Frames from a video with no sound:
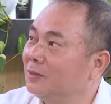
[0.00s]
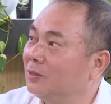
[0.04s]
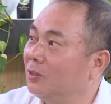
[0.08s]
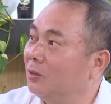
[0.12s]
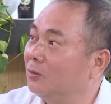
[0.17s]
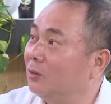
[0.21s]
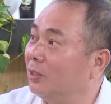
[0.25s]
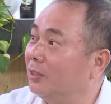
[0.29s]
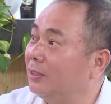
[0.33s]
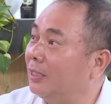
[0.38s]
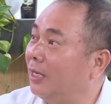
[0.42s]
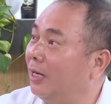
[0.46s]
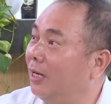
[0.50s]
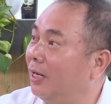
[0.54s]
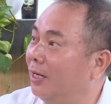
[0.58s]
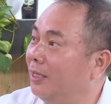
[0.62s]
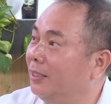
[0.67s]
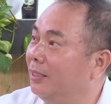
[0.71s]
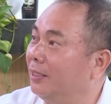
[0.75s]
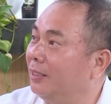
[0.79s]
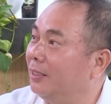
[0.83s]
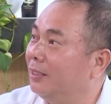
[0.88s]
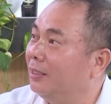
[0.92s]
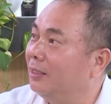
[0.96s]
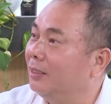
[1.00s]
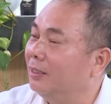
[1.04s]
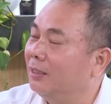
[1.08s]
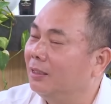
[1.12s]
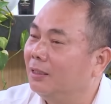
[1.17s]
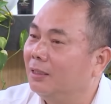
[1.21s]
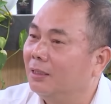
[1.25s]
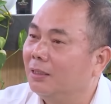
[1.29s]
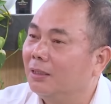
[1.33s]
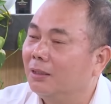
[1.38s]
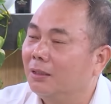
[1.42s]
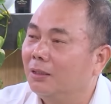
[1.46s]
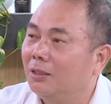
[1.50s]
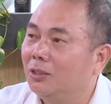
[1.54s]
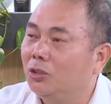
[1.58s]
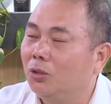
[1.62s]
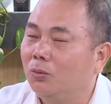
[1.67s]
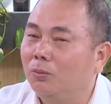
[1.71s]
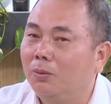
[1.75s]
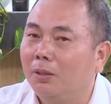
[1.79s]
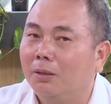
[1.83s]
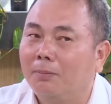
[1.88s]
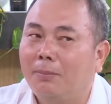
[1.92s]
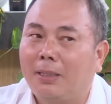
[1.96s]
Thôi à, tôi trả lời. À, anh trả lời đó. Nói
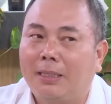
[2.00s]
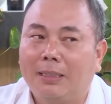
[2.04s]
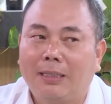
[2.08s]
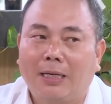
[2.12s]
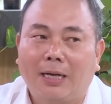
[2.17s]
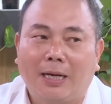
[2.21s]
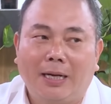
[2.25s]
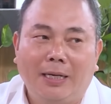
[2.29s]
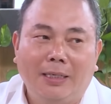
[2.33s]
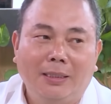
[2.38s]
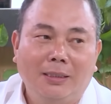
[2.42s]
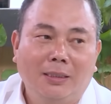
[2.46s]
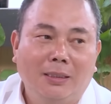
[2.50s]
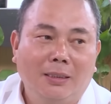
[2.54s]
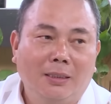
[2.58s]
chung là bạn gái